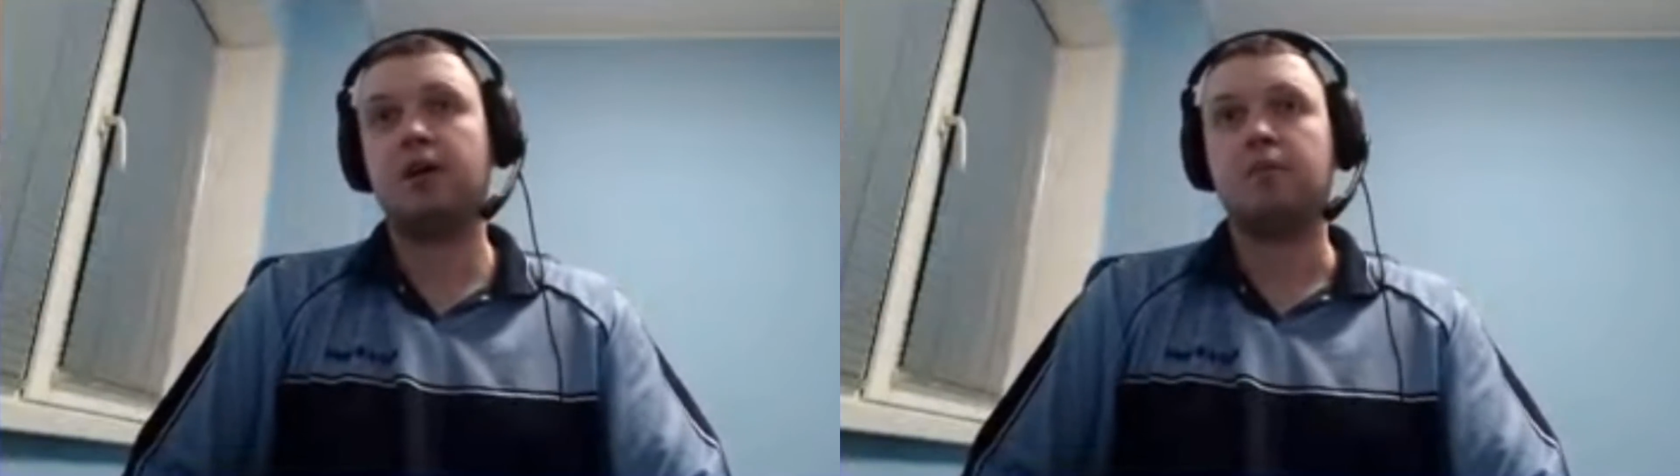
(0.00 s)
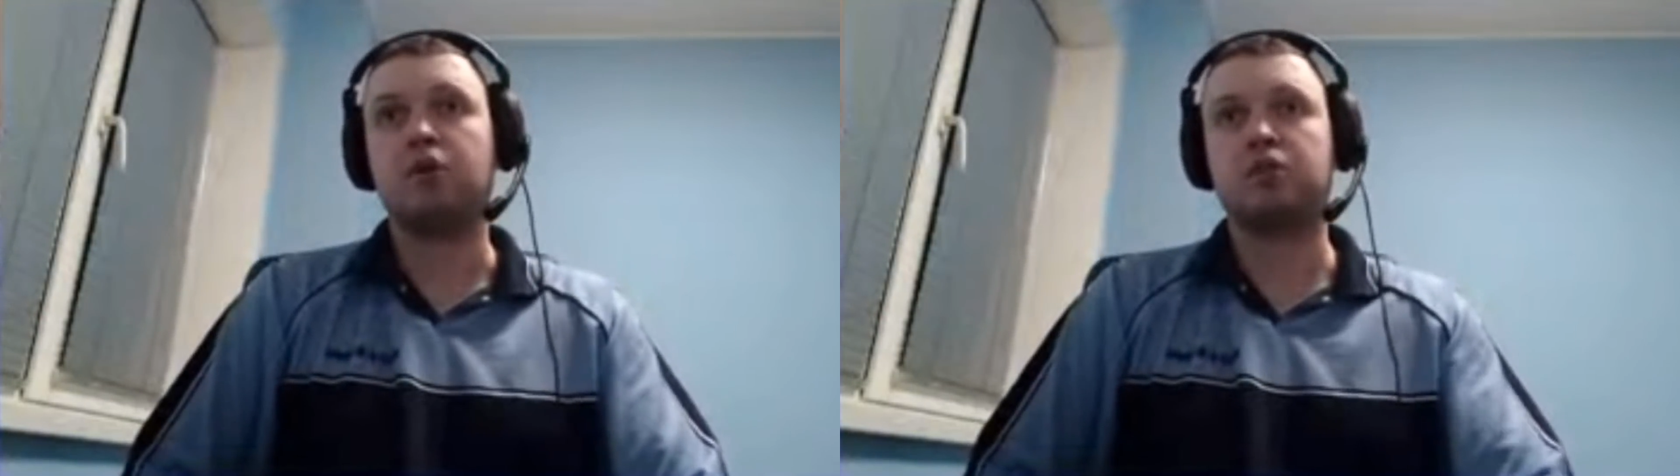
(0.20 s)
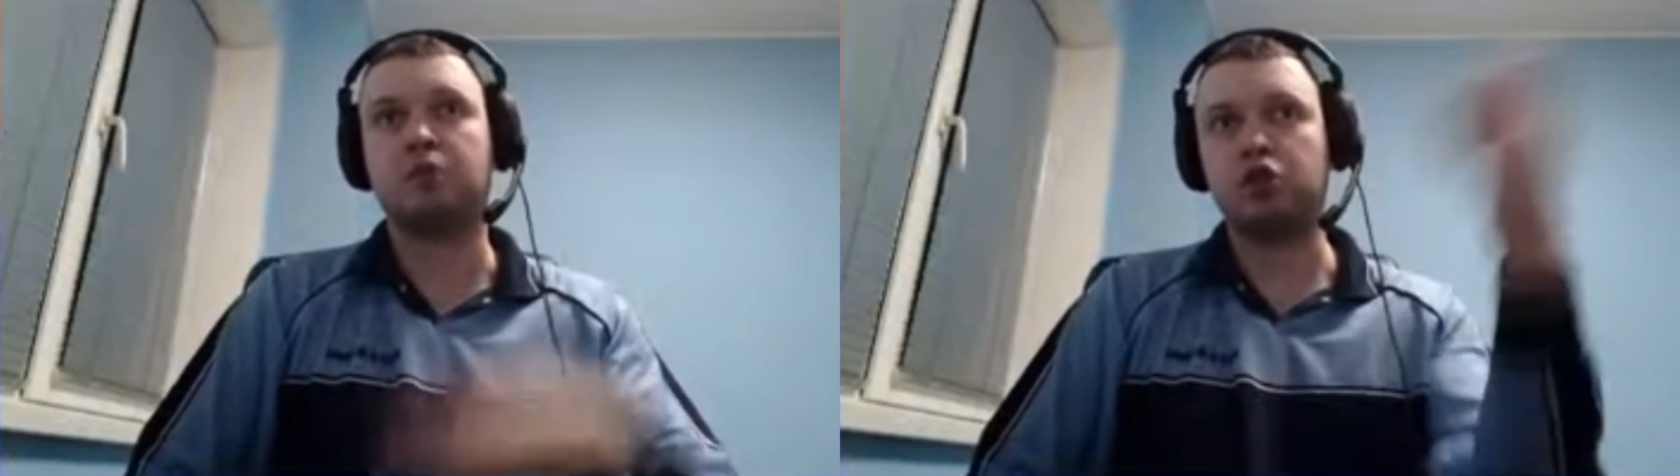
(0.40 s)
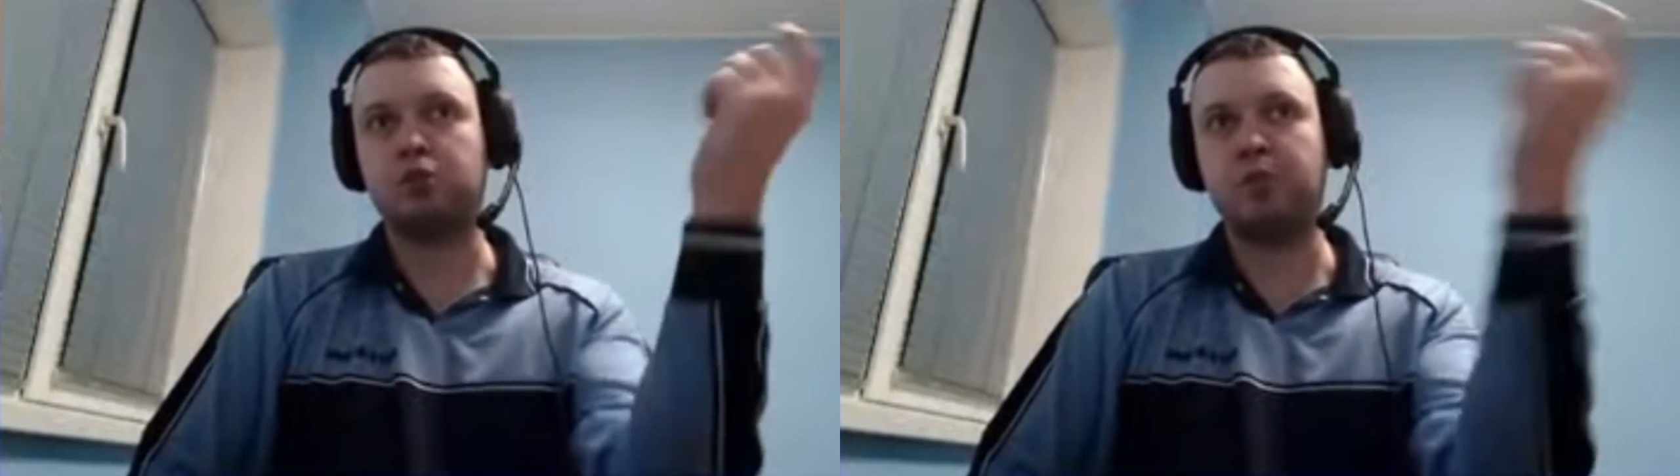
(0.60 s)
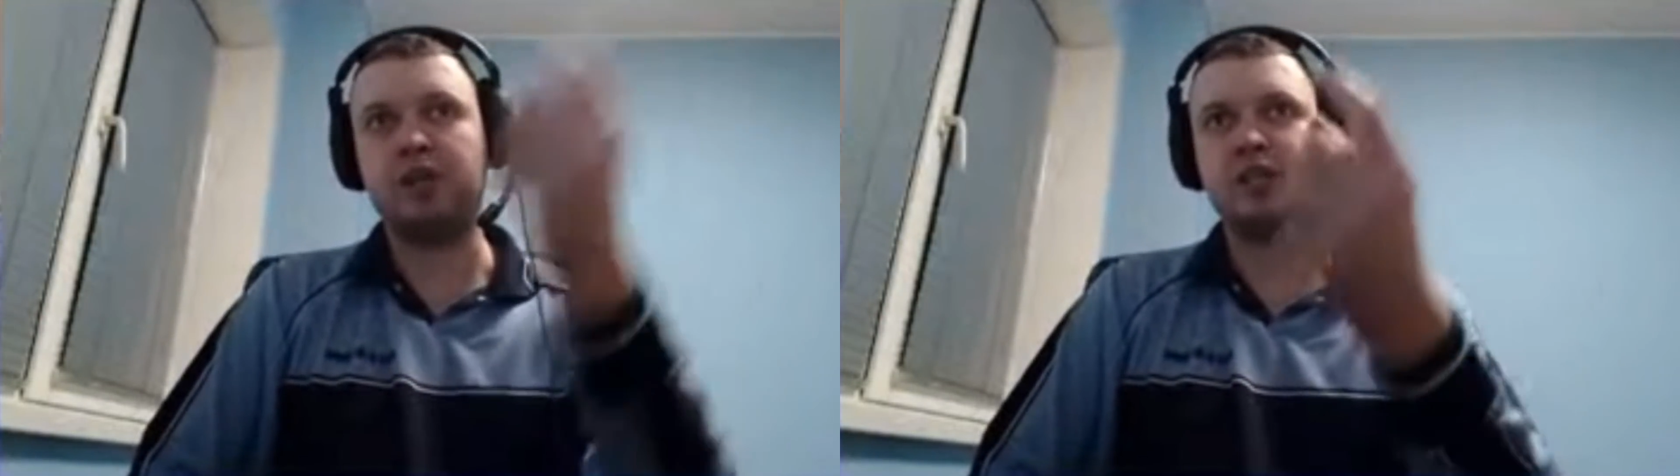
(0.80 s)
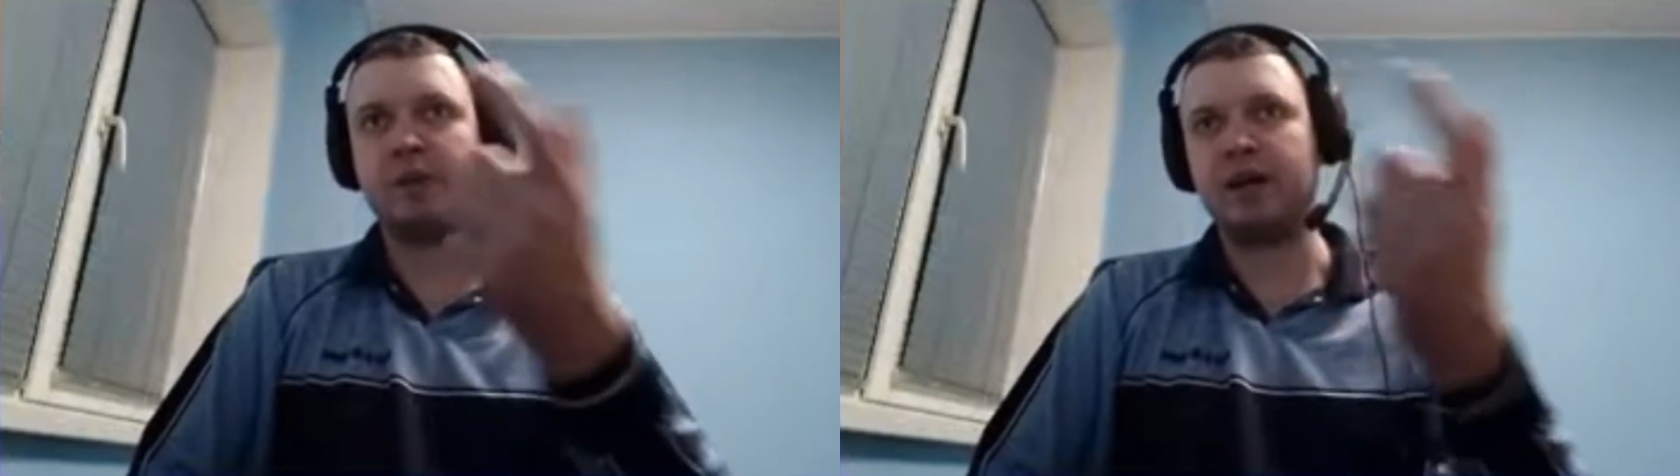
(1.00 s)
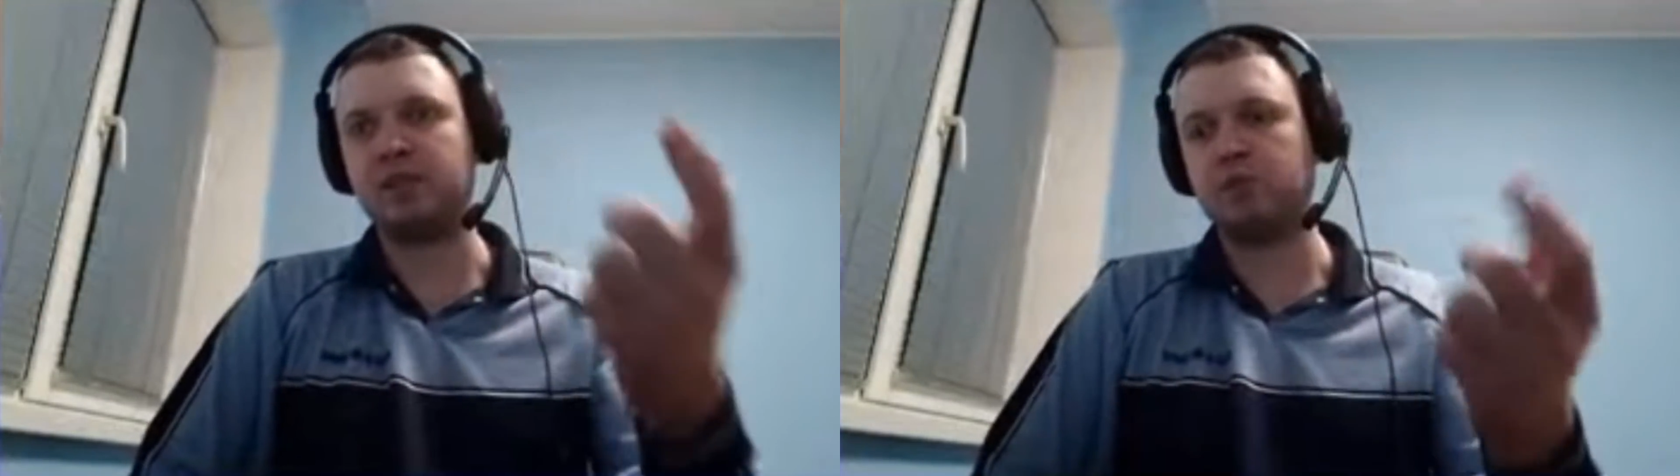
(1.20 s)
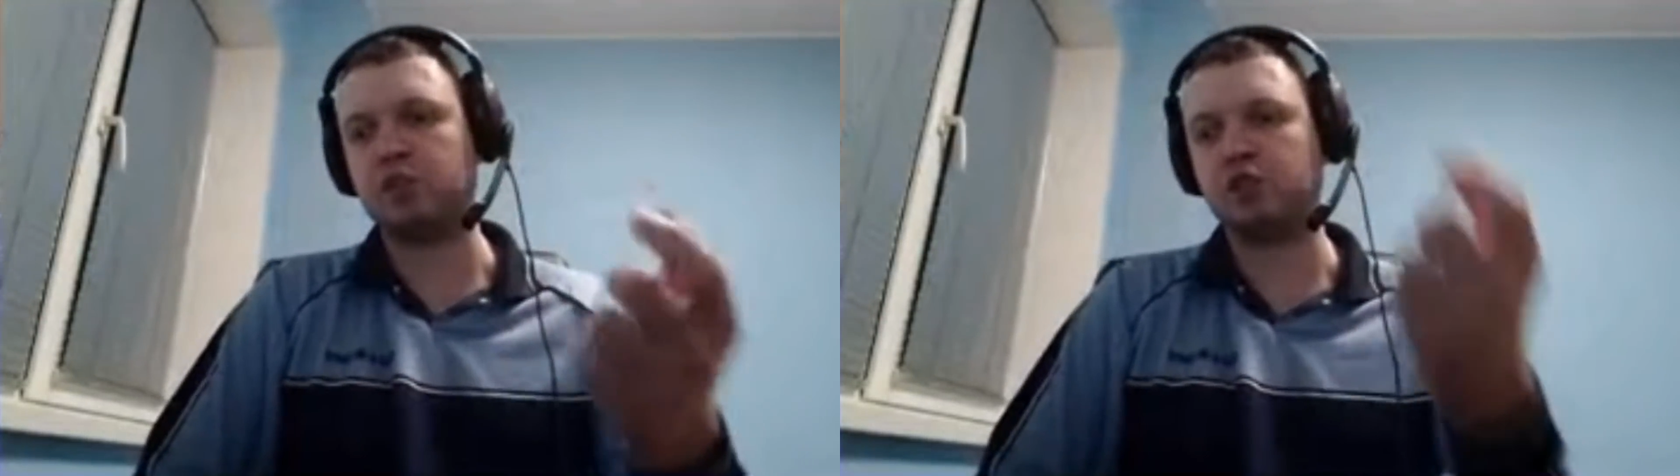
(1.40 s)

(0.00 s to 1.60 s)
Просто берешь шприц, я показывал даже,